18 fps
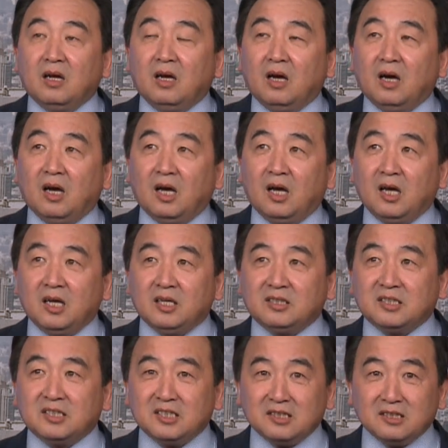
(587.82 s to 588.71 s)
呃，
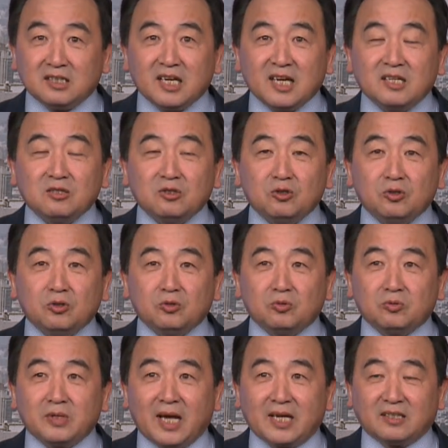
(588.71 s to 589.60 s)
今天居
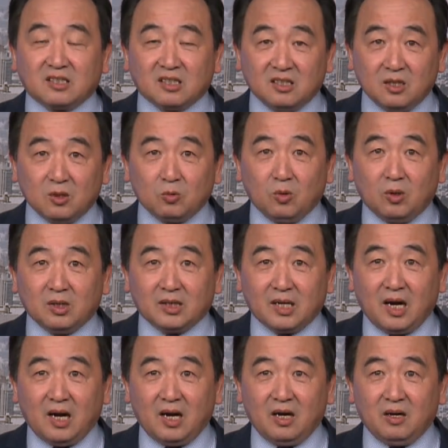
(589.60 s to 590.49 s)
住在德国
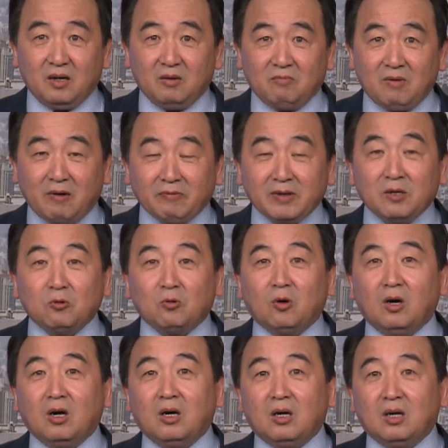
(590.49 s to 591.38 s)
的王卫
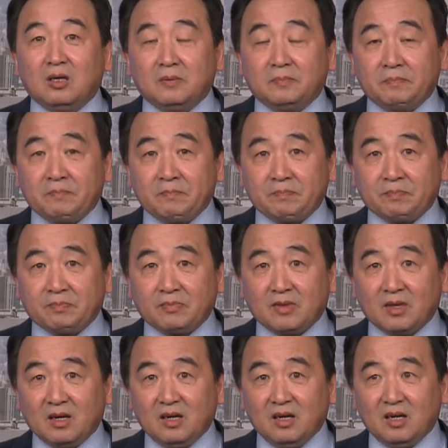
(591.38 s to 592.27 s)
洛，
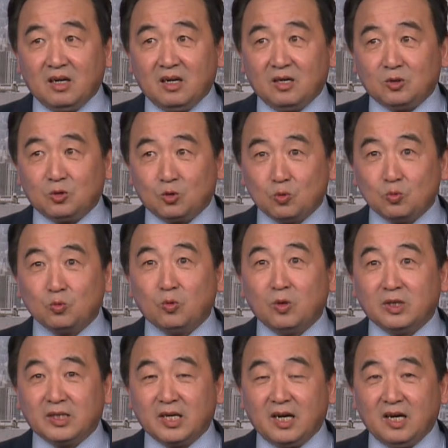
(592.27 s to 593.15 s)
呃，中
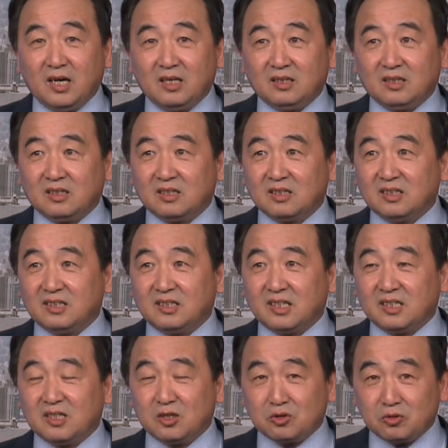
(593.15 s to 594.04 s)
国的
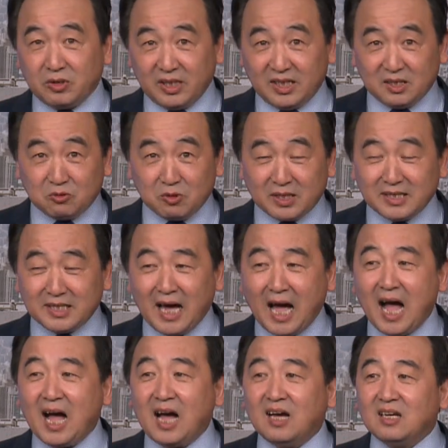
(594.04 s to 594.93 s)
这个水利专
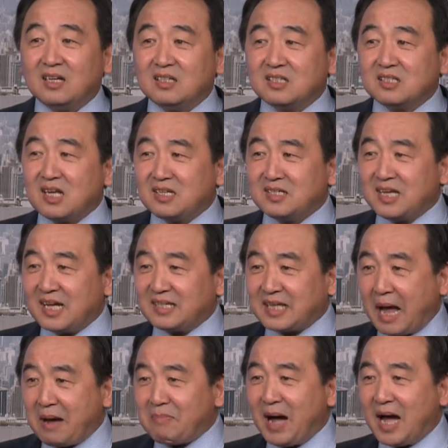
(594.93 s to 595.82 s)
家，三峡
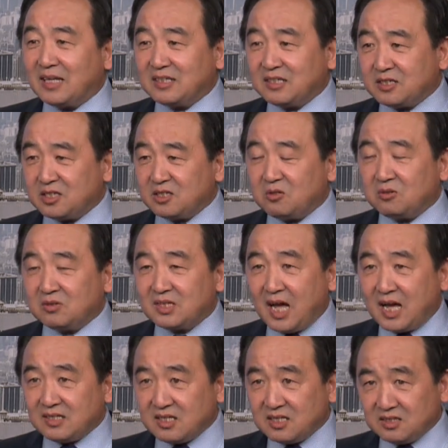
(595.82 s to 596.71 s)
大坝的时候，
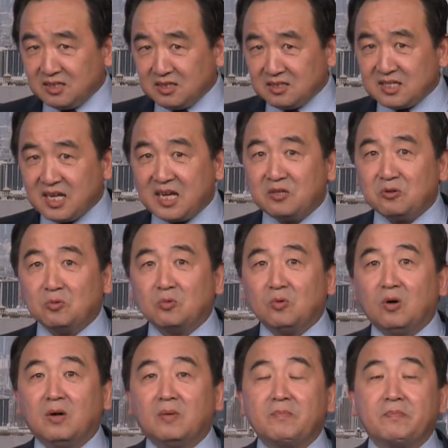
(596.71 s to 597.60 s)
他曾经参与
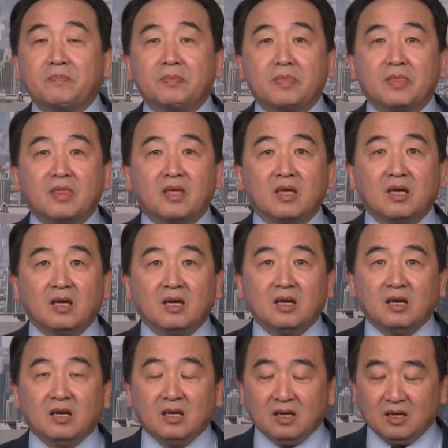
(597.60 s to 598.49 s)
过。
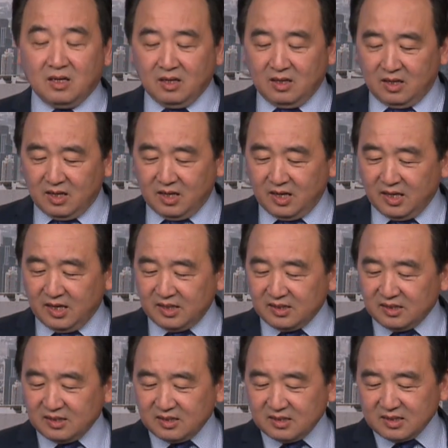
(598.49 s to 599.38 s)
呃，
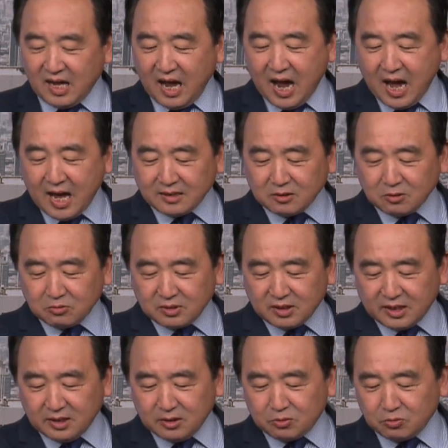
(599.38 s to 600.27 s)
他就
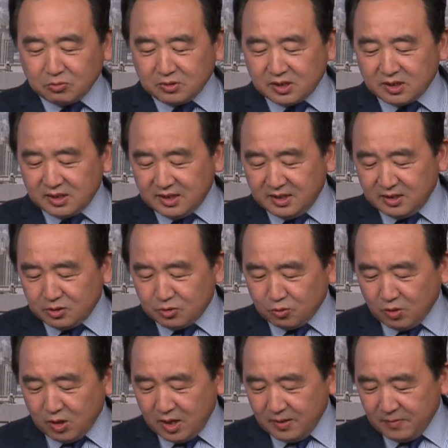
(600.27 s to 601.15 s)
提出质疑
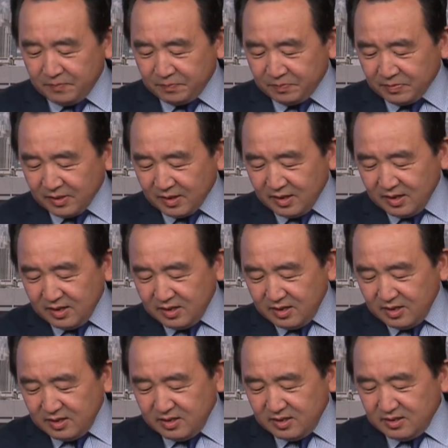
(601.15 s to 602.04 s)
说。
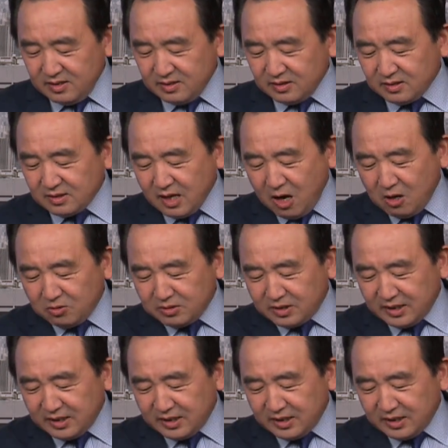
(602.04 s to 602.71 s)
到